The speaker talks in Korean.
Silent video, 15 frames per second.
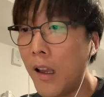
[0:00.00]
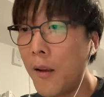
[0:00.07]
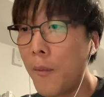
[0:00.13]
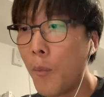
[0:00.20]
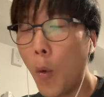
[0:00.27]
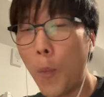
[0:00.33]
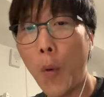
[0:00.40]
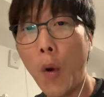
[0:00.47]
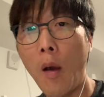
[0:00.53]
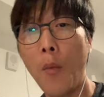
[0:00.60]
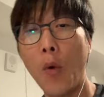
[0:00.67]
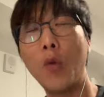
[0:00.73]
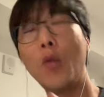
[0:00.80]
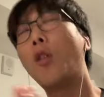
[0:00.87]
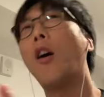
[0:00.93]
목표만
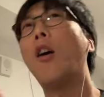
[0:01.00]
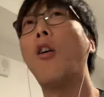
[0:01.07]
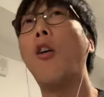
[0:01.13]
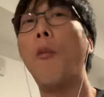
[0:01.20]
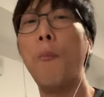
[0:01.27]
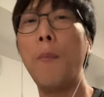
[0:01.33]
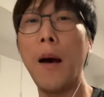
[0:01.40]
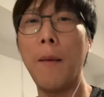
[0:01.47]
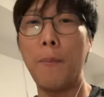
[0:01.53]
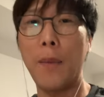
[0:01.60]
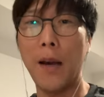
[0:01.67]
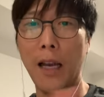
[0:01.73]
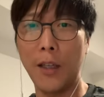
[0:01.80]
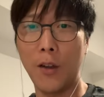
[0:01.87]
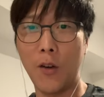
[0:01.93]
보는 거야. 엄마
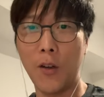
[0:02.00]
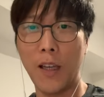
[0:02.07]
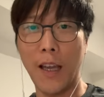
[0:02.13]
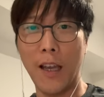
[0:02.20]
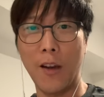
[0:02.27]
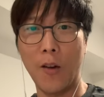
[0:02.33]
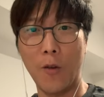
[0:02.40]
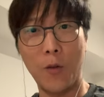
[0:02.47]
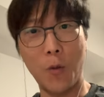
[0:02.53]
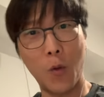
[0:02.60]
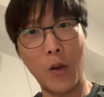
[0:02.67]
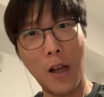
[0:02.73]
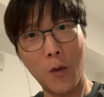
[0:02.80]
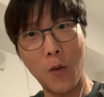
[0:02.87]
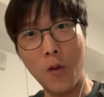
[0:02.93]
아빠가 이렇게
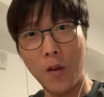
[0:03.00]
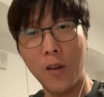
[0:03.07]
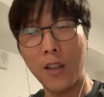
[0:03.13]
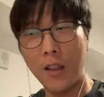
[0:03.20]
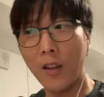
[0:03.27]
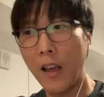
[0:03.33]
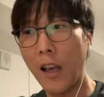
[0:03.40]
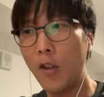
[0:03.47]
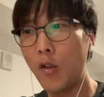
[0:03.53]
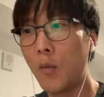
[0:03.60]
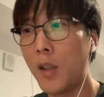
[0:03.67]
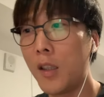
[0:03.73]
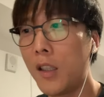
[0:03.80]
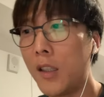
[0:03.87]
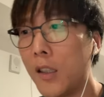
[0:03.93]
오라고 이렇게
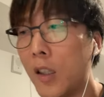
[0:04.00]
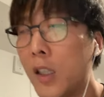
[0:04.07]
해주면은